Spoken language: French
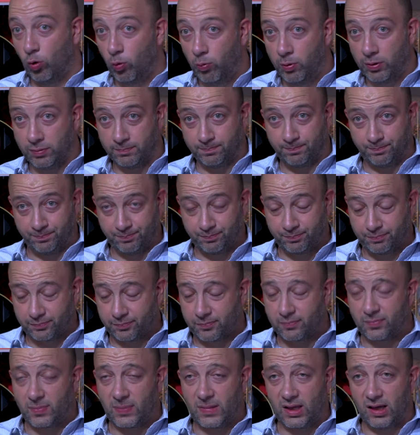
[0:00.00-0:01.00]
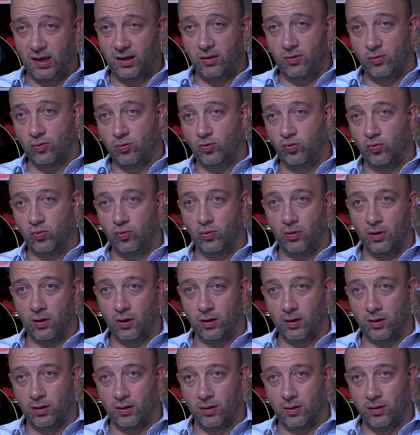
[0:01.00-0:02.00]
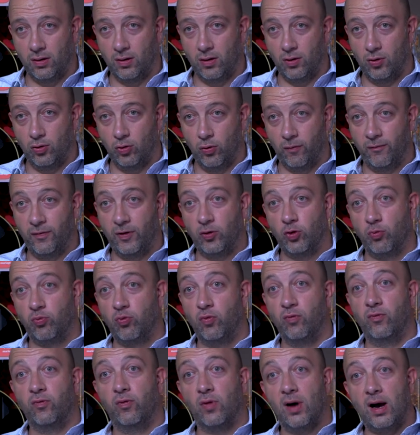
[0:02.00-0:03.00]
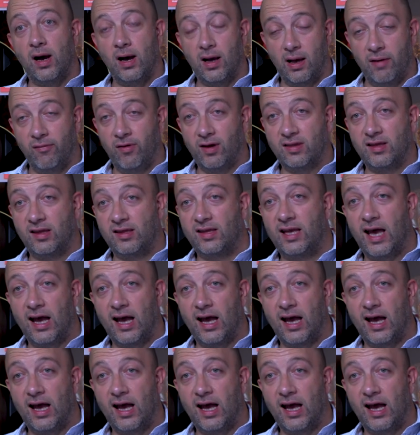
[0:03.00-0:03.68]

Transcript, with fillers: Group. Du coup, le fait de pouvoir avoir cette